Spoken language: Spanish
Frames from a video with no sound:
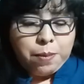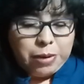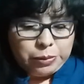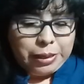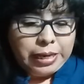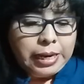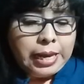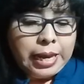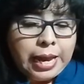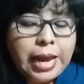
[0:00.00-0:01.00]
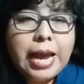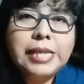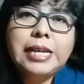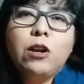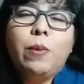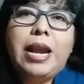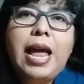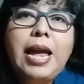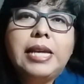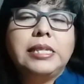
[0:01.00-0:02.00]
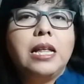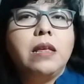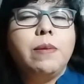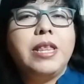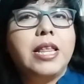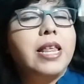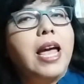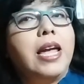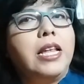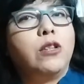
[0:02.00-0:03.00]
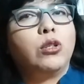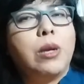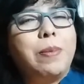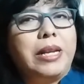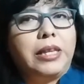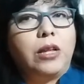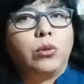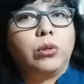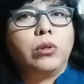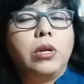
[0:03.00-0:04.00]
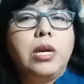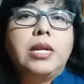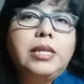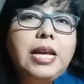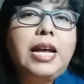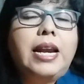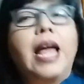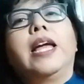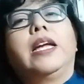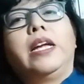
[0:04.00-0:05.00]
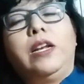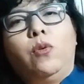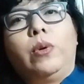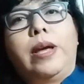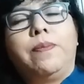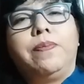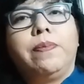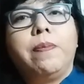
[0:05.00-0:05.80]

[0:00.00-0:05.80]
Pues bien, esta novela está dividida en dos apartados, Tierra y Luna.